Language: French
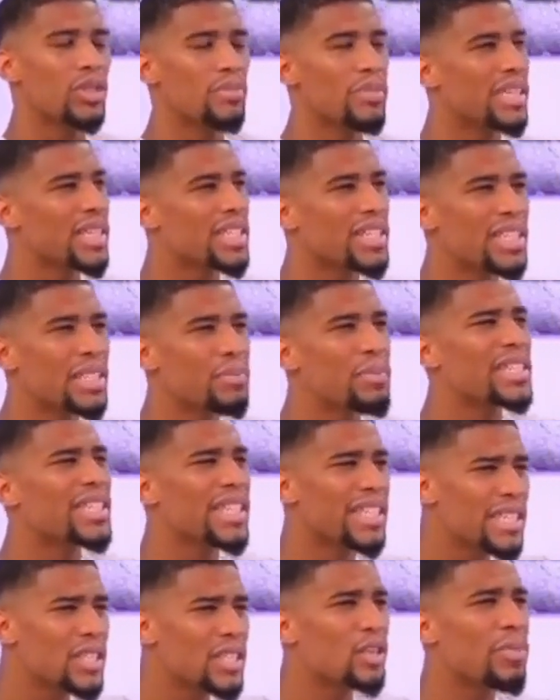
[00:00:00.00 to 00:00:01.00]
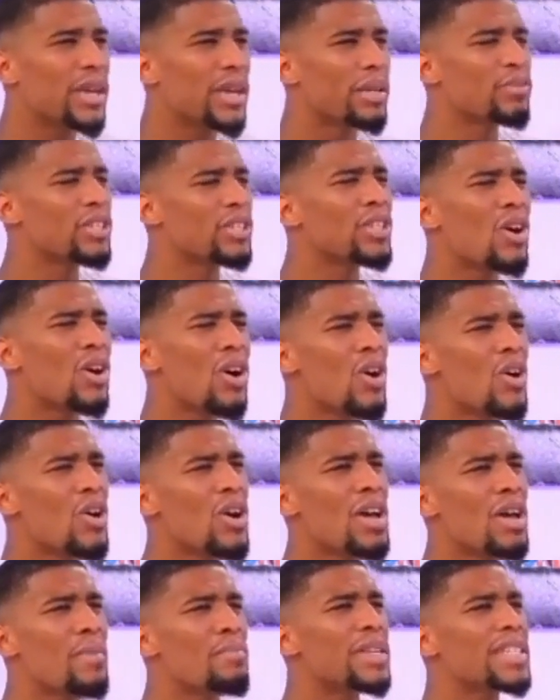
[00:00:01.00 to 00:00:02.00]
Je lui dis, mais qu'est-ce qui se passe C'est qui ce mec Il me dit,
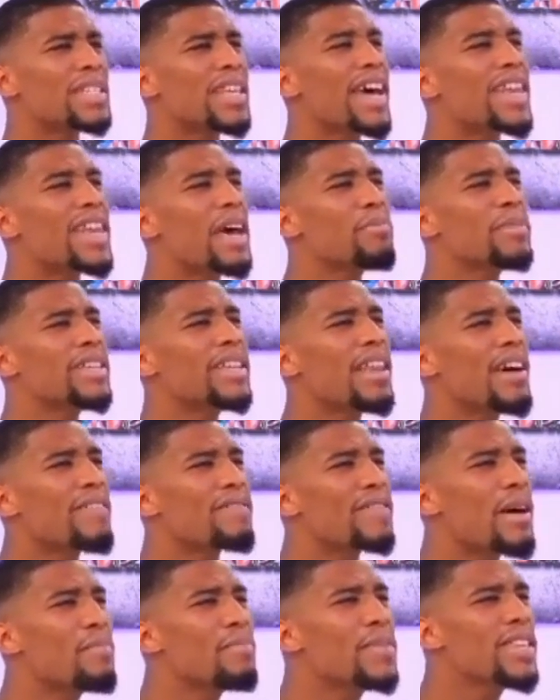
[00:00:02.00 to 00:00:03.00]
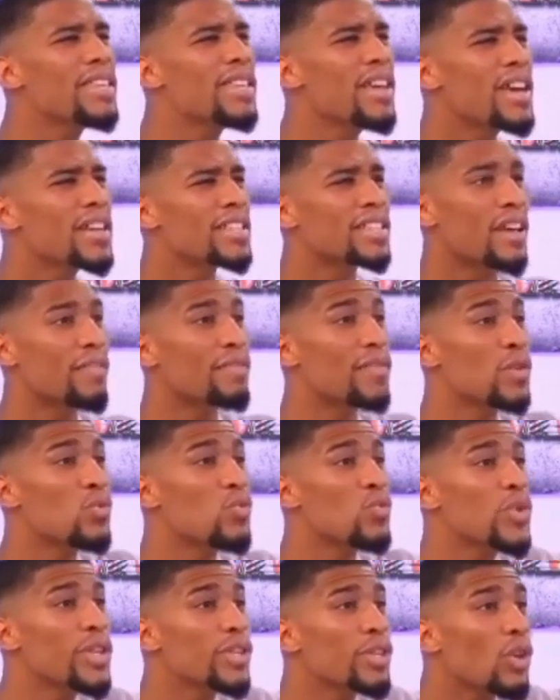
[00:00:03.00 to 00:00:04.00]
non, mais c'est un ami de la famille, ça
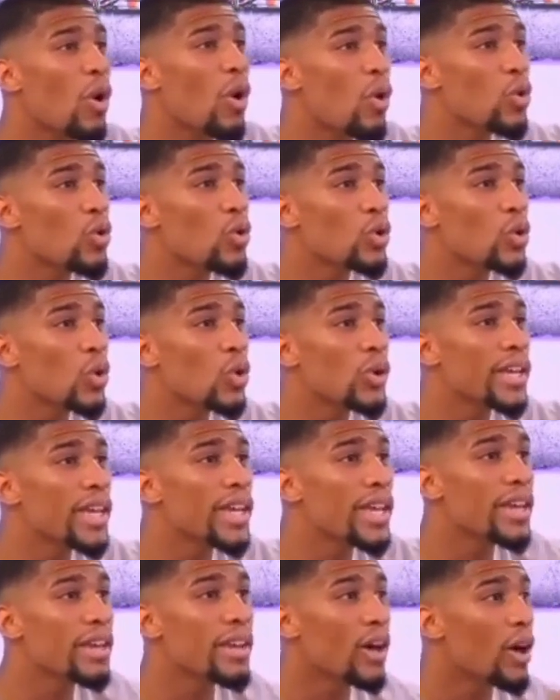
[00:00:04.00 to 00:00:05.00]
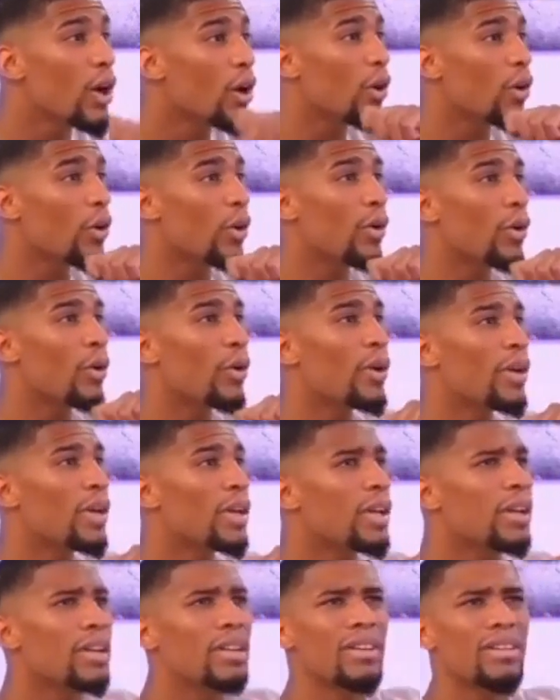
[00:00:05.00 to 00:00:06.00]
fait huit ans on le connaît, euh,
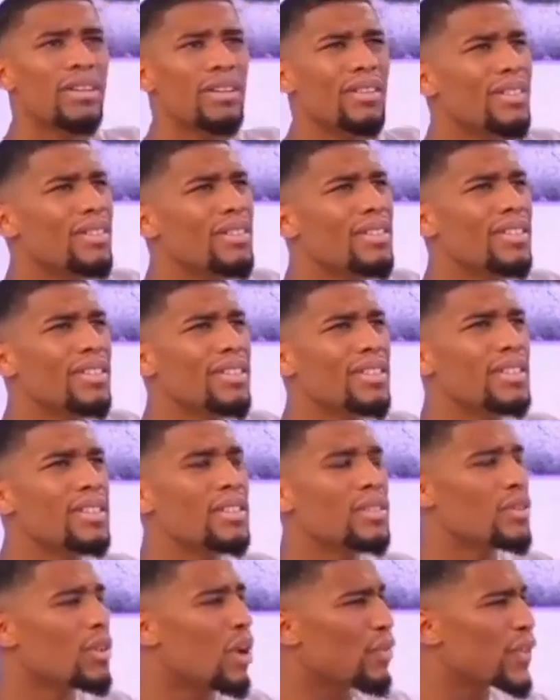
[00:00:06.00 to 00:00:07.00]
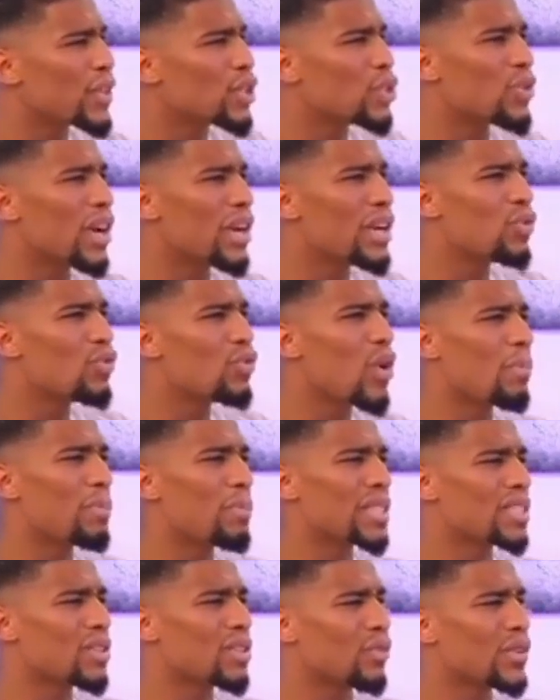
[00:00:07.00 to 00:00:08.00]
euh, en fait, je suis allé le
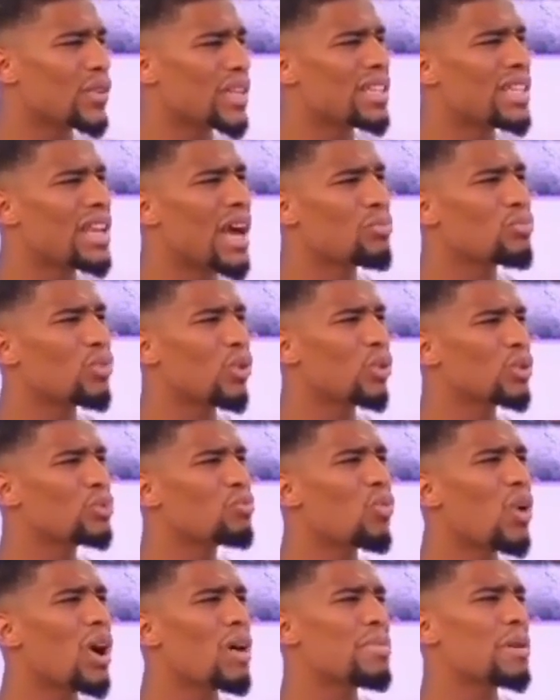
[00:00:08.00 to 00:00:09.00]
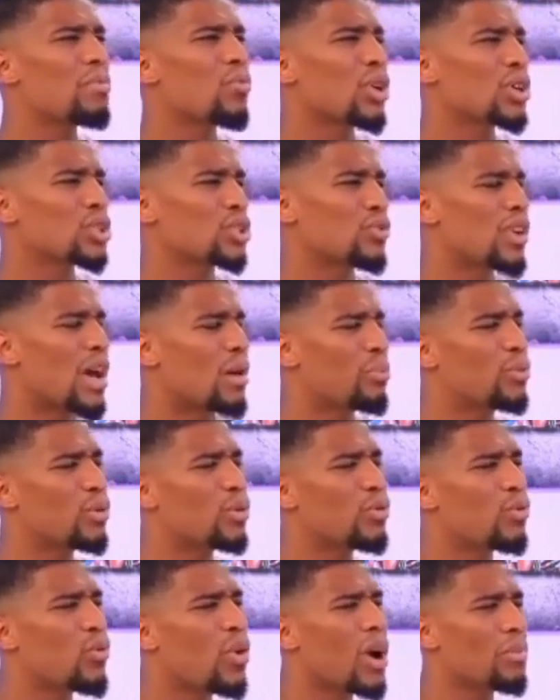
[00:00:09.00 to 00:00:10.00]
voir parce qu'en fait, il est amoureux de moi, mais moi, je vais un
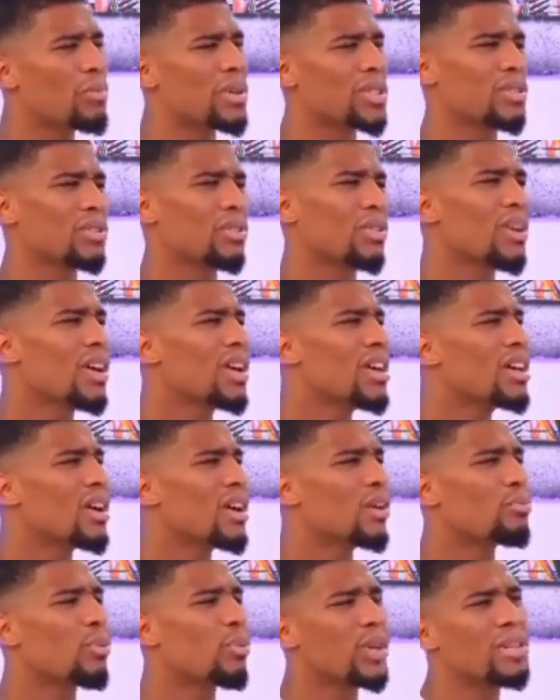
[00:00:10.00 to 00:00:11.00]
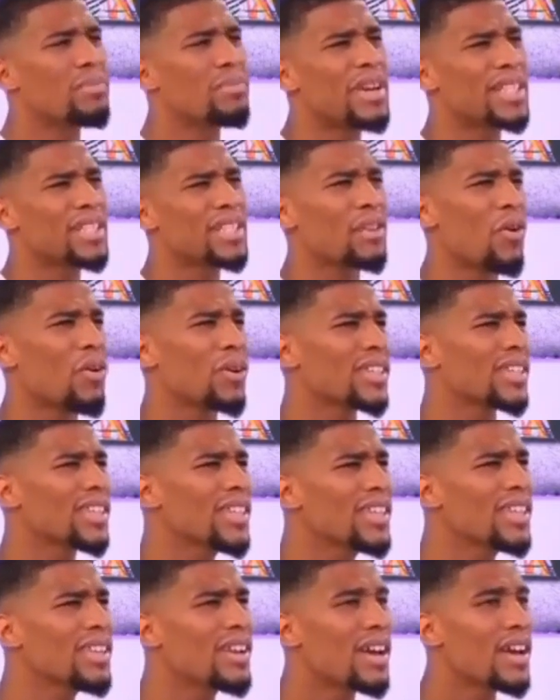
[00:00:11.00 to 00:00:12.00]
peu le voir parce que euh, pour qu'il me laisse
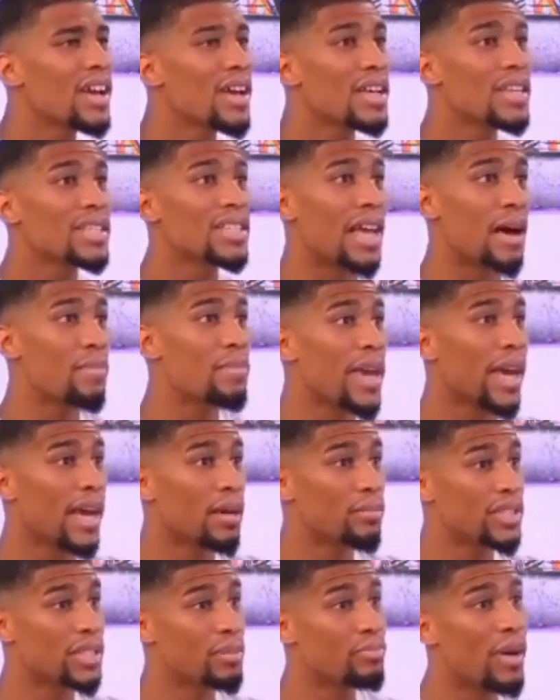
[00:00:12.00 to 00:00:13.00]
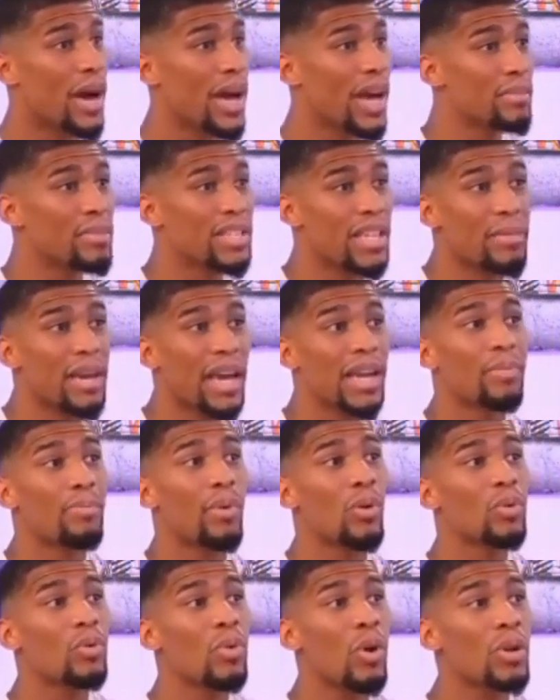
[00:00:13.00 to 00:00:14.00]
tranquille. Sa mère, elle me dit pareil, mais sa mère, elle
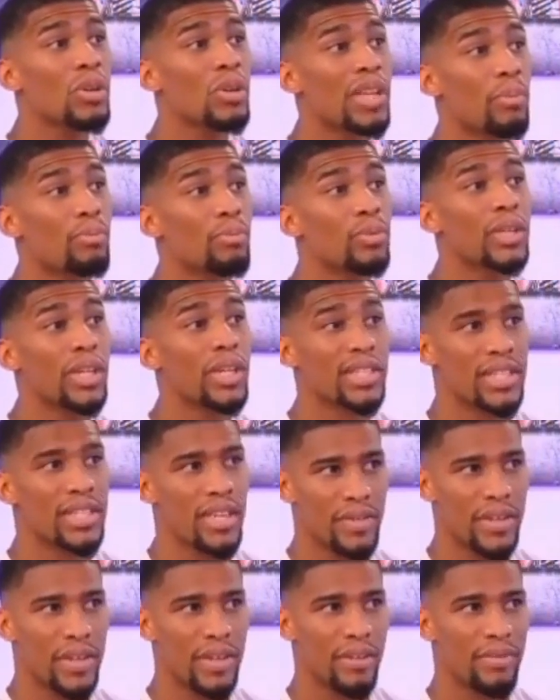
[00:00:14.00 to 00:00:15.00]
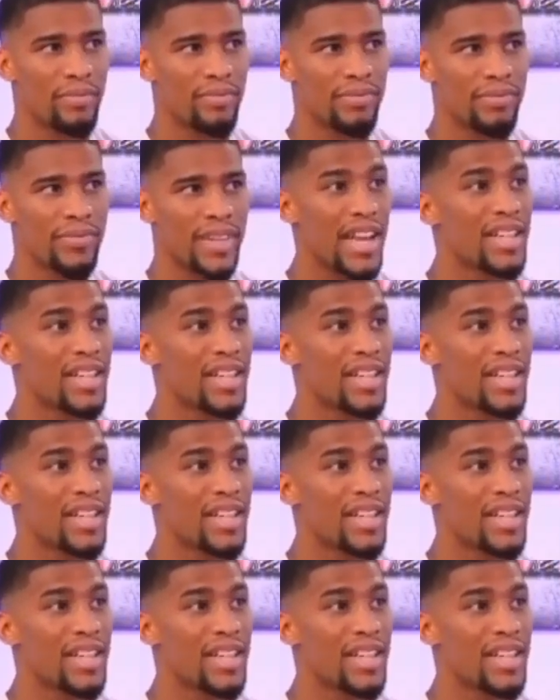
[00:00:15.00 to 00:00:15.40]
n'est pas au courant de la puterie de sa fille.